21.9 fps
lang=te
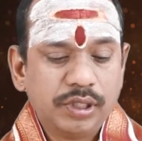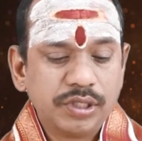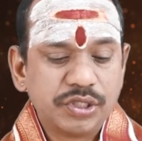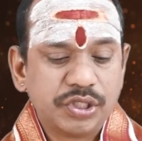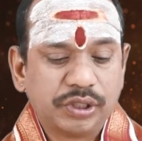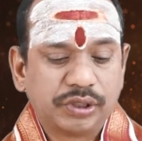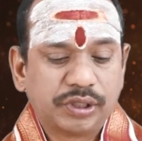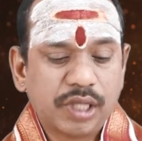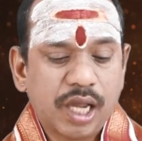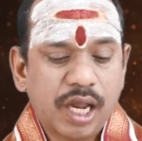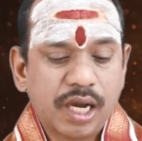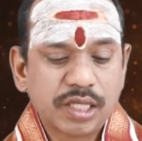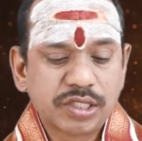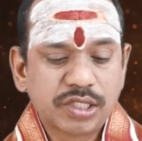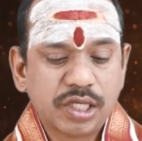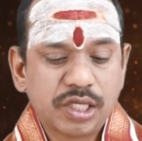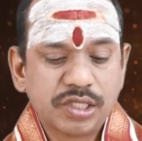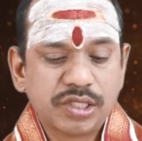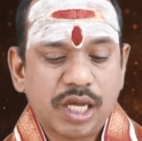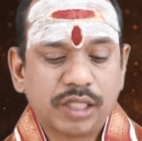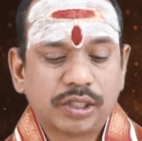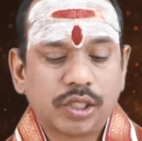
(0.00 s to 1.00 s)

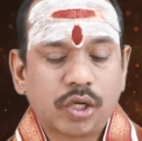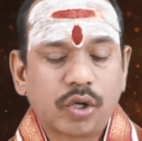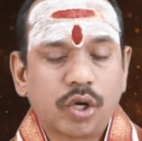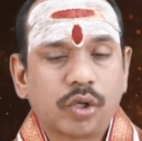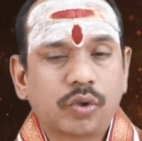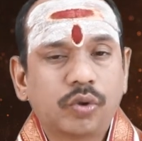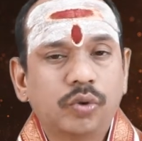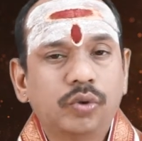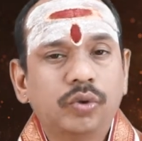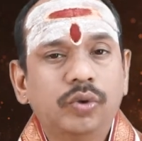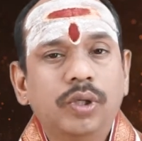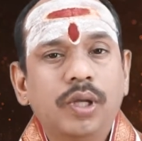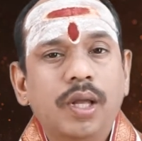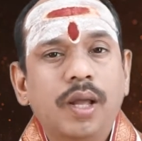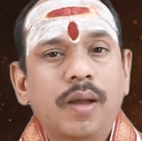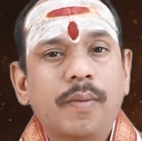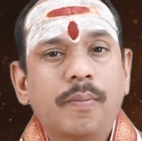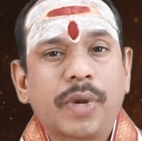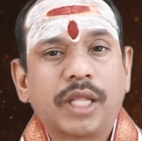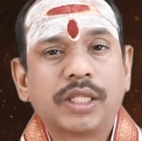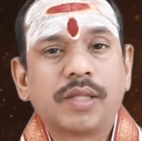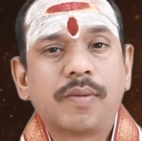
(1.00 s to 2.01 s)
చిత్తానక్షర జాతకులకు
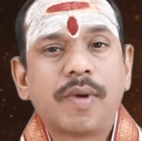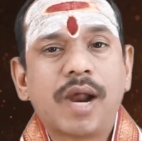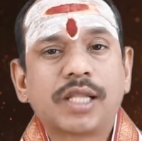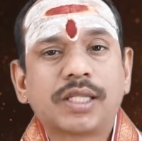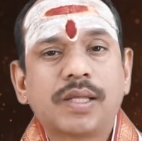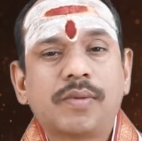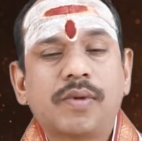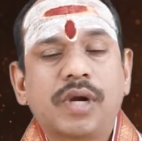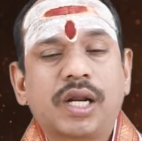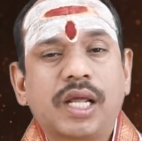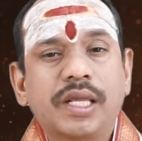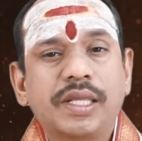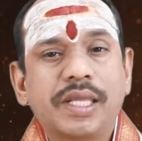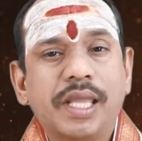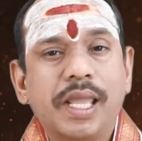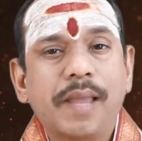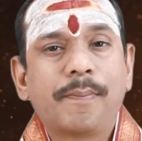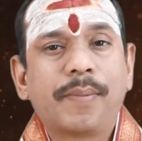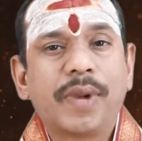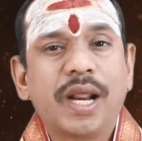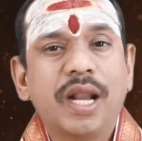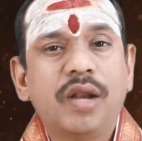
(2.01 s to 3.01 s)
ప్రథమార్థం అనగా
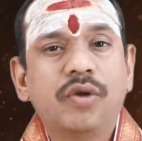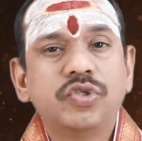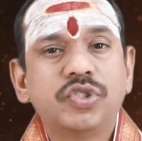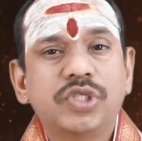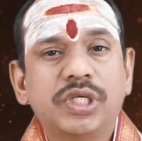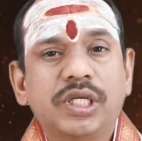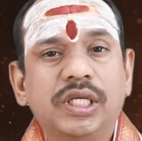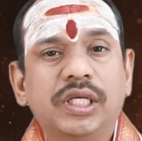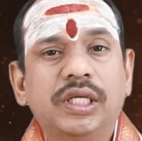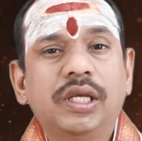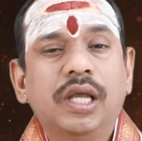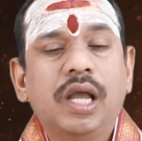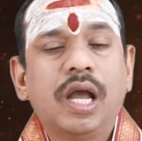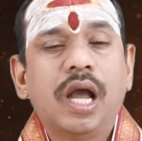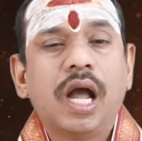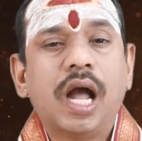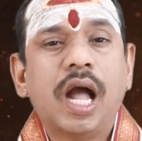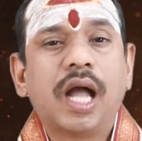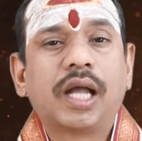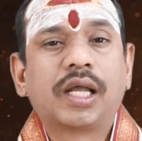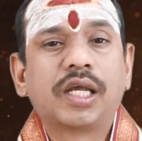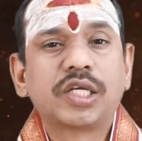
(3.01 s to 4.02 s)
ఏప్రిల్ నుంచి
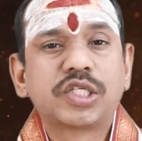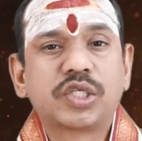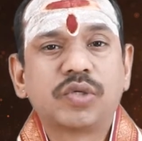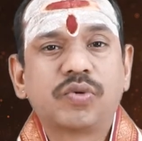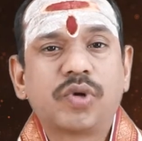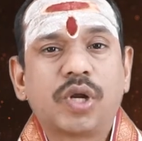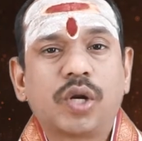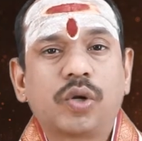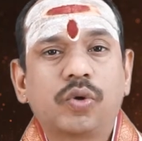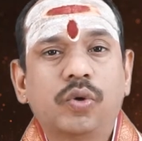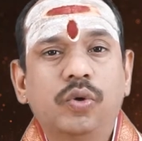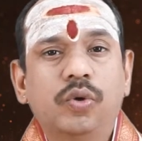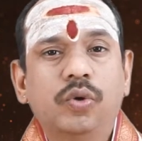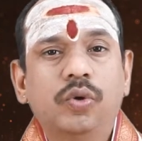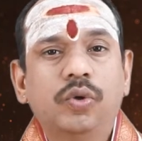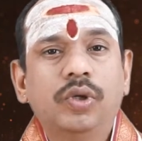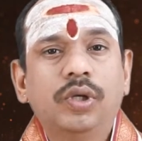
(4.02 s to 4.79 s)
ఆగస్టు వరకు